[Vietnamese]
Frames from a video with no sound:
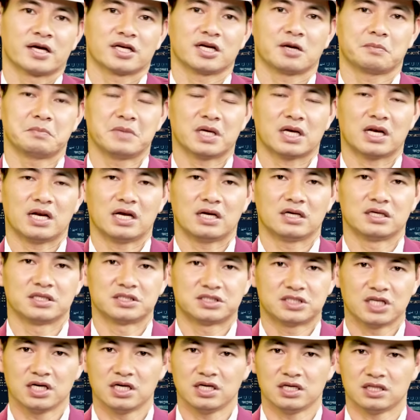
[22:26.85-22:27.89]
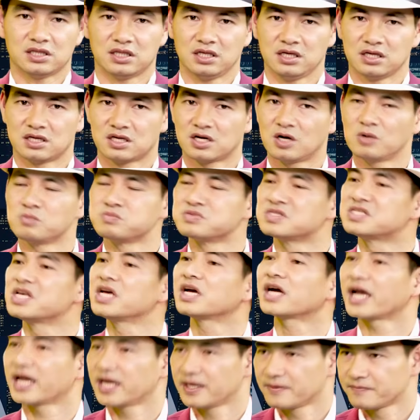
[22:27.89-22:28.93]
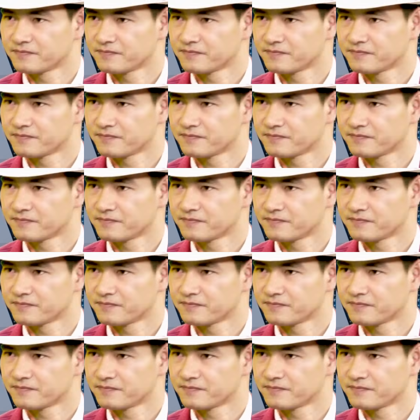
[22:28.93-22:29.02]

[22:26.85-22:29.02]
đặc biệt là lời chê thì không dễ nghe